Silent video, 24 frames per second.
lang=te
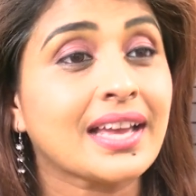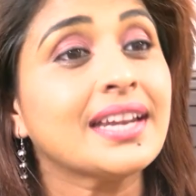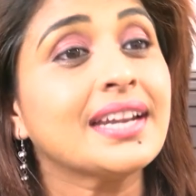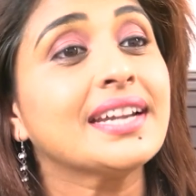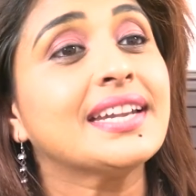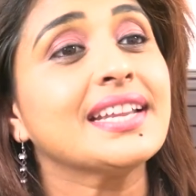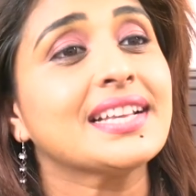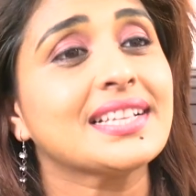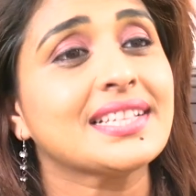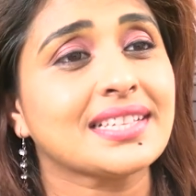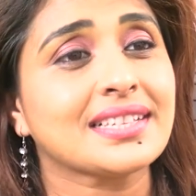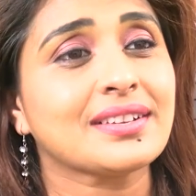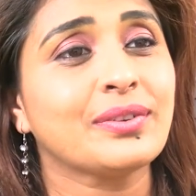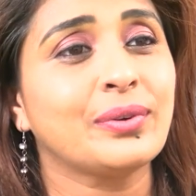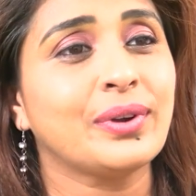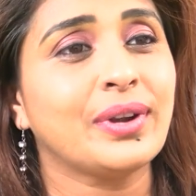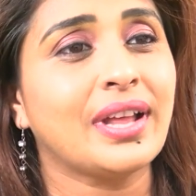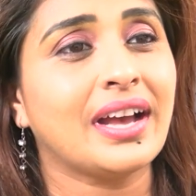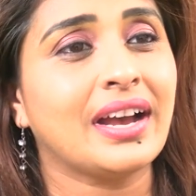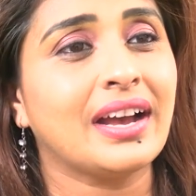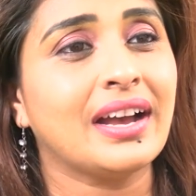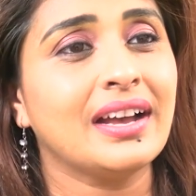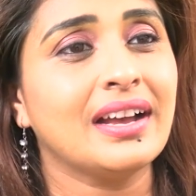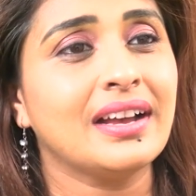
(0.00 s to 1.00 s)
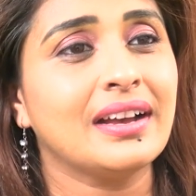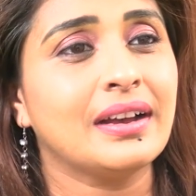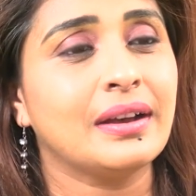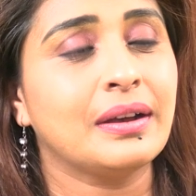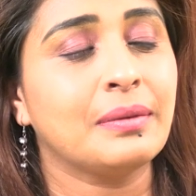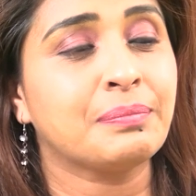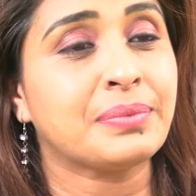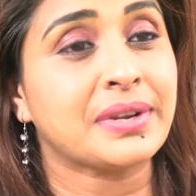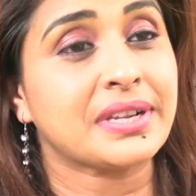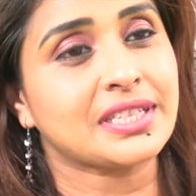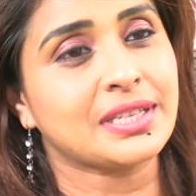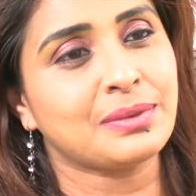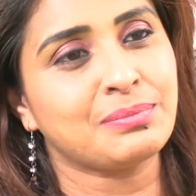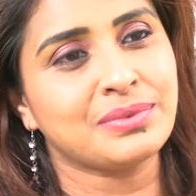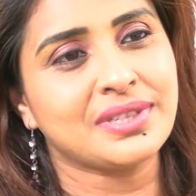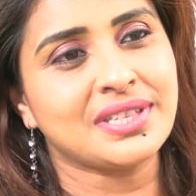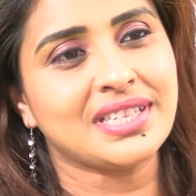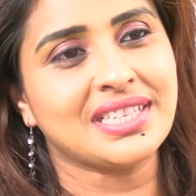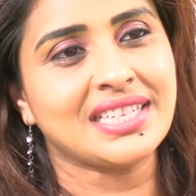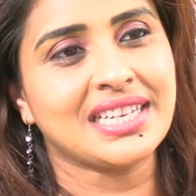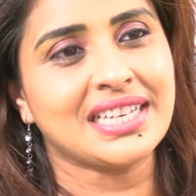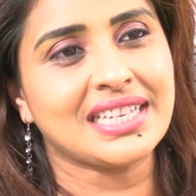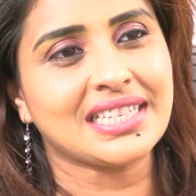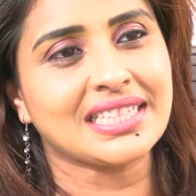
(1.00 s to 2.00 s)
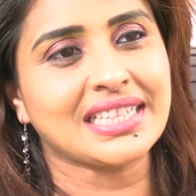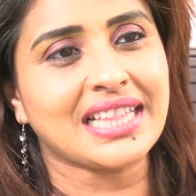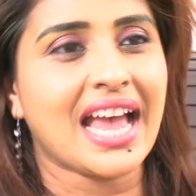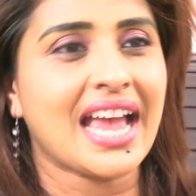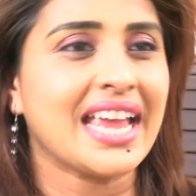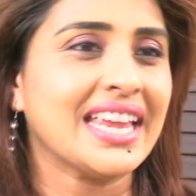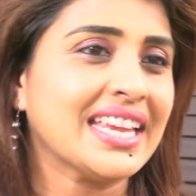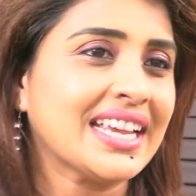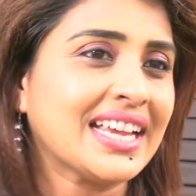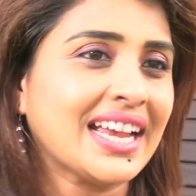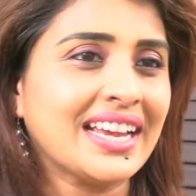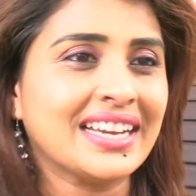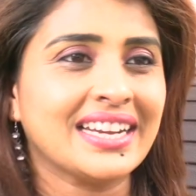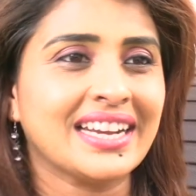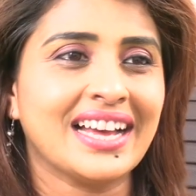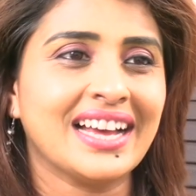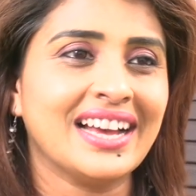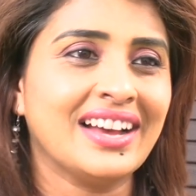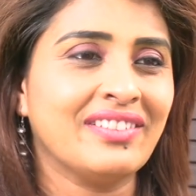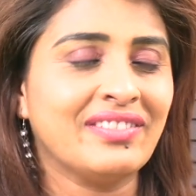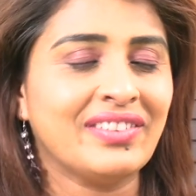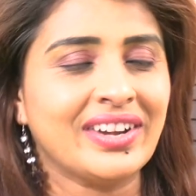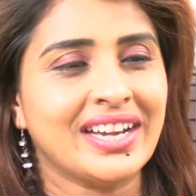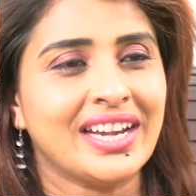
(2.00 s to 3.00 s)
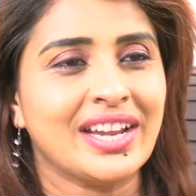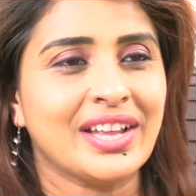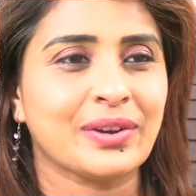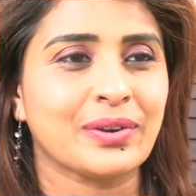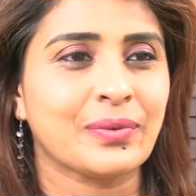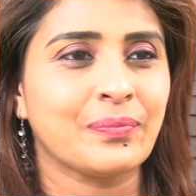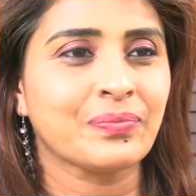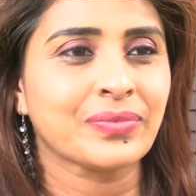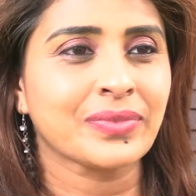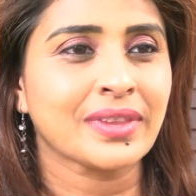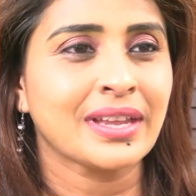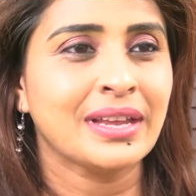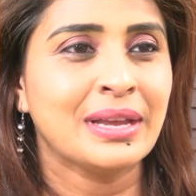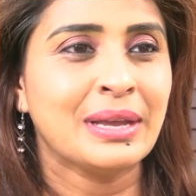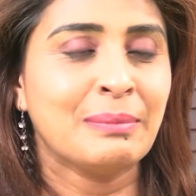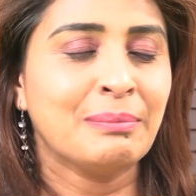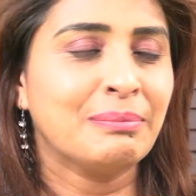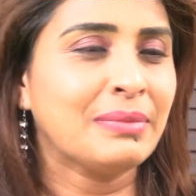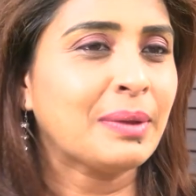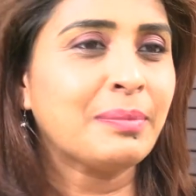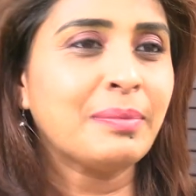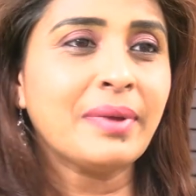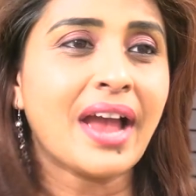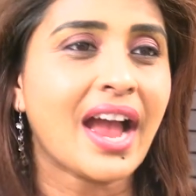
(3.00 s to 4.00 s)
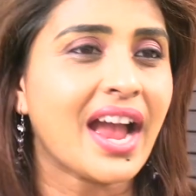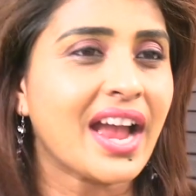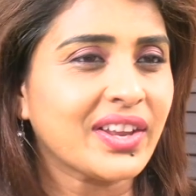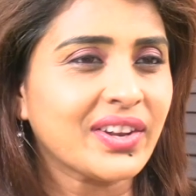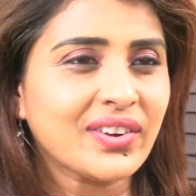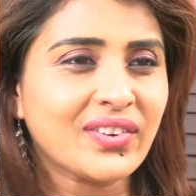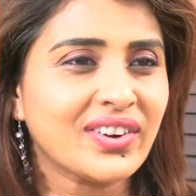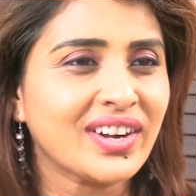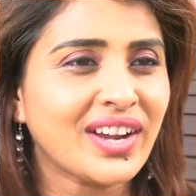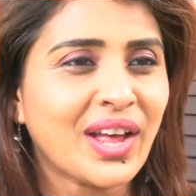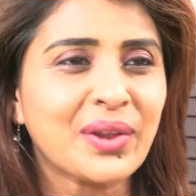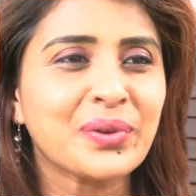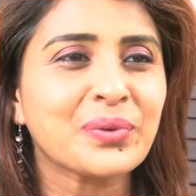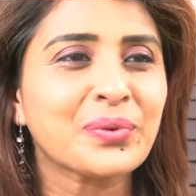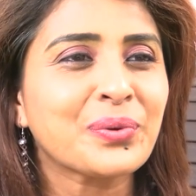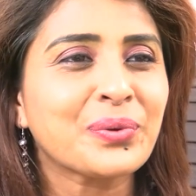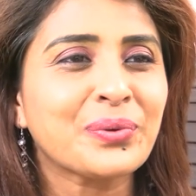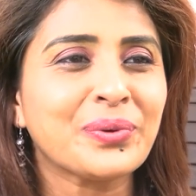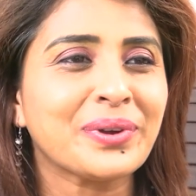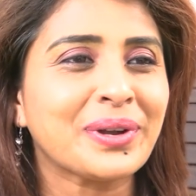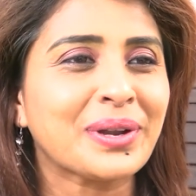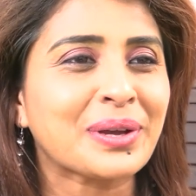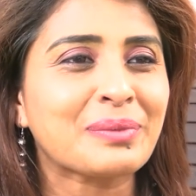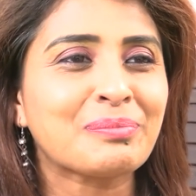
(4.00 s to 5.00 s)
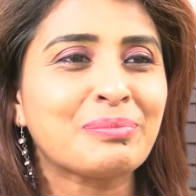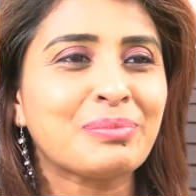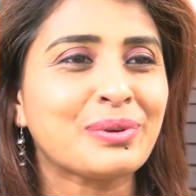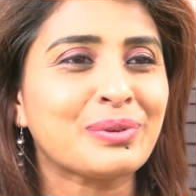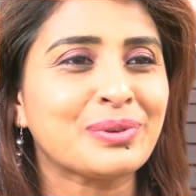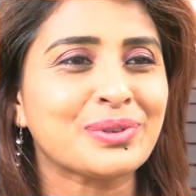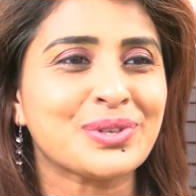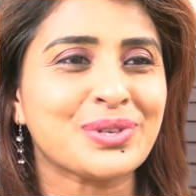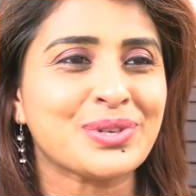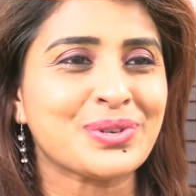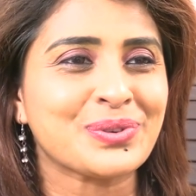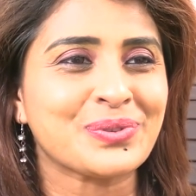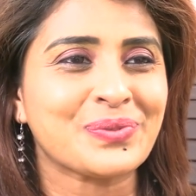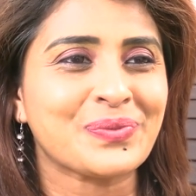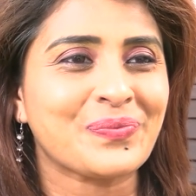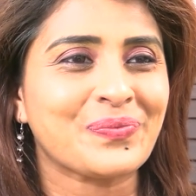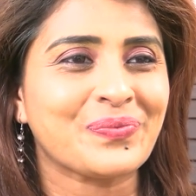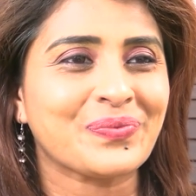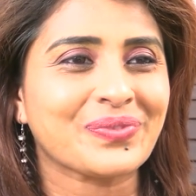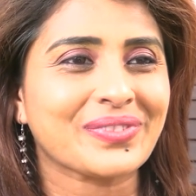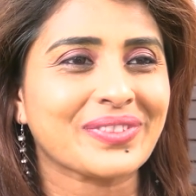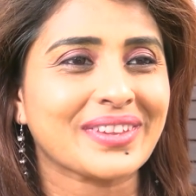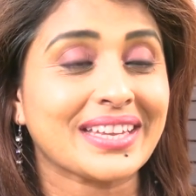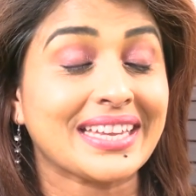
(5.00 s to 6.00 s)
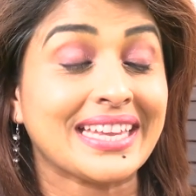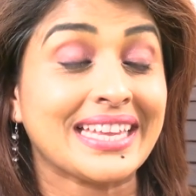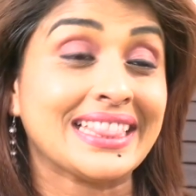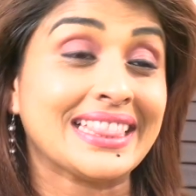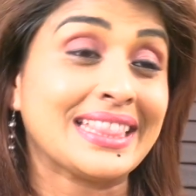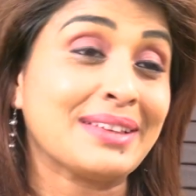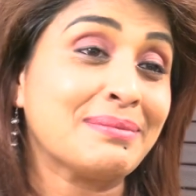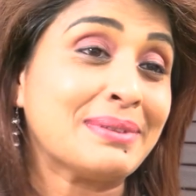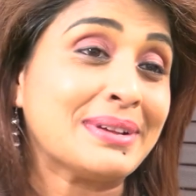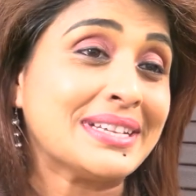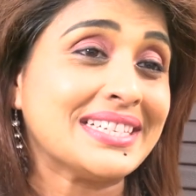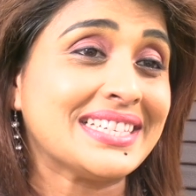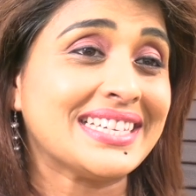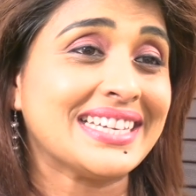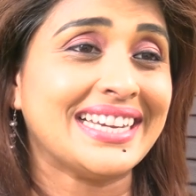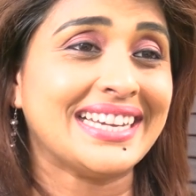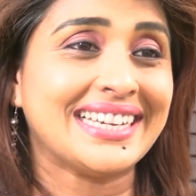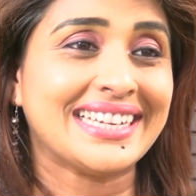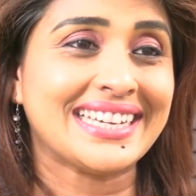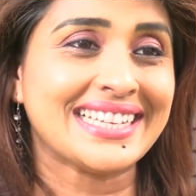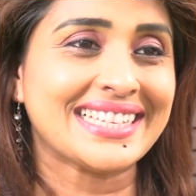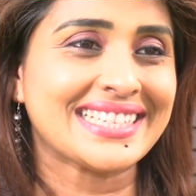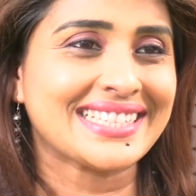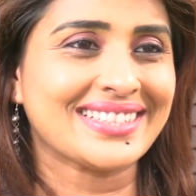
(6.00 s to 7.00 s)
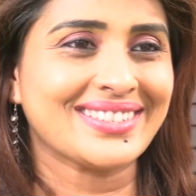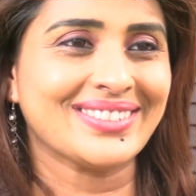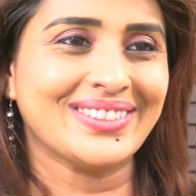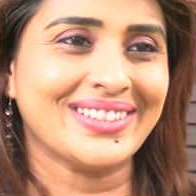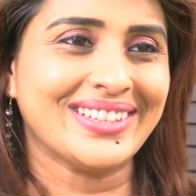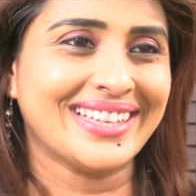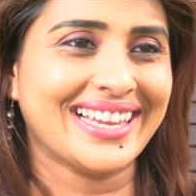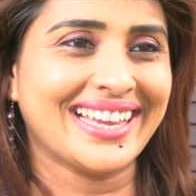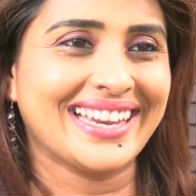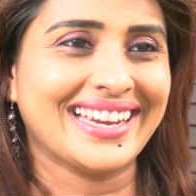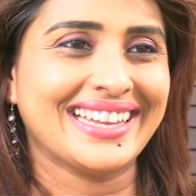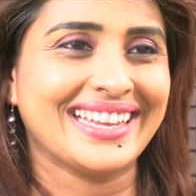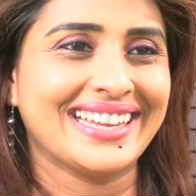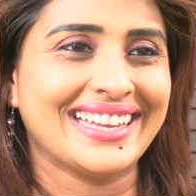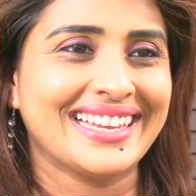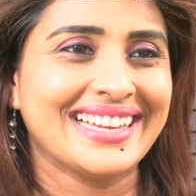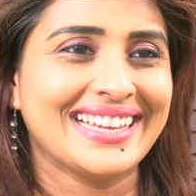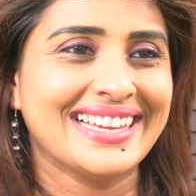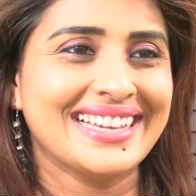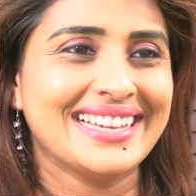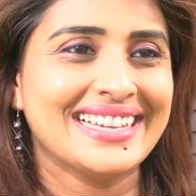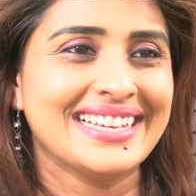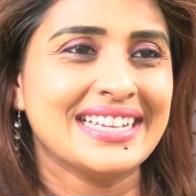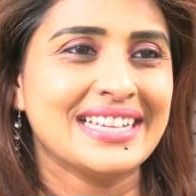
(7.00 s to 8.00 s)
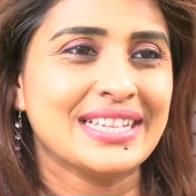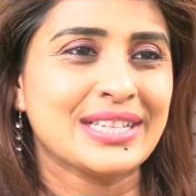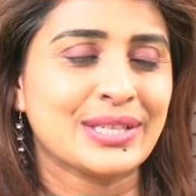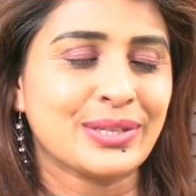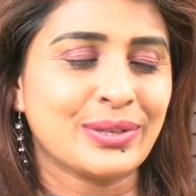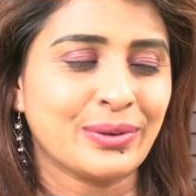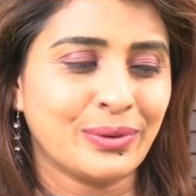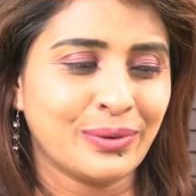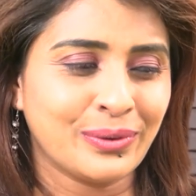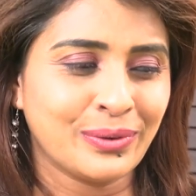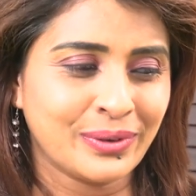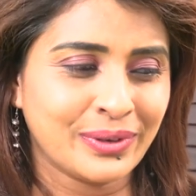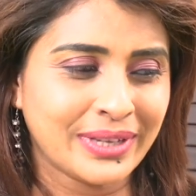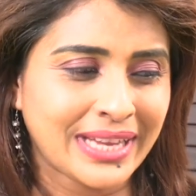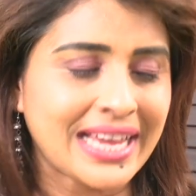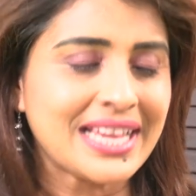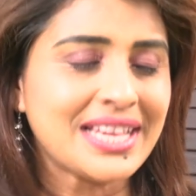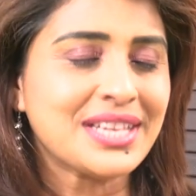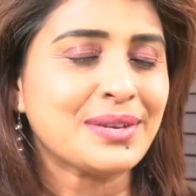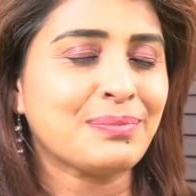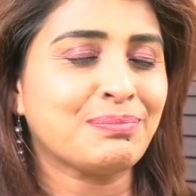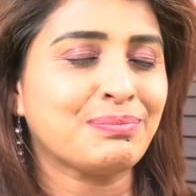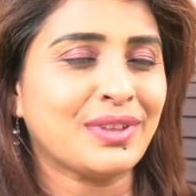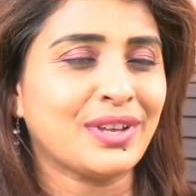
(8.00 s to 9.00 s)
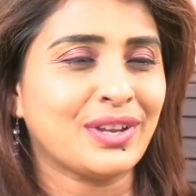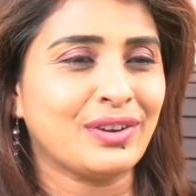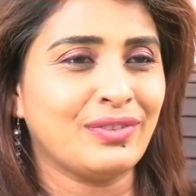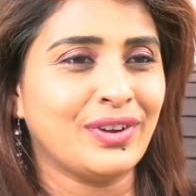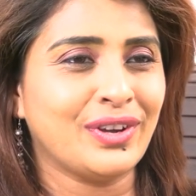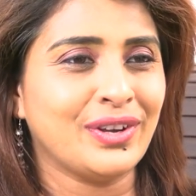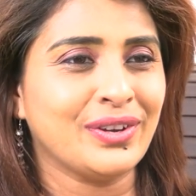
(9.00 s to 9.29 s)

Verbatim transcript: క్రిటిక్స్ కూడా ప్రశంసించే స్థాయికి ఆయన వెళ్ళారు మేబీ ఆయన కూడా అనుకుని ఉండకపోవచ్చు ఎంత మంచి హిట్ ఇస్తుంది అని సో ఏం చెప్తారు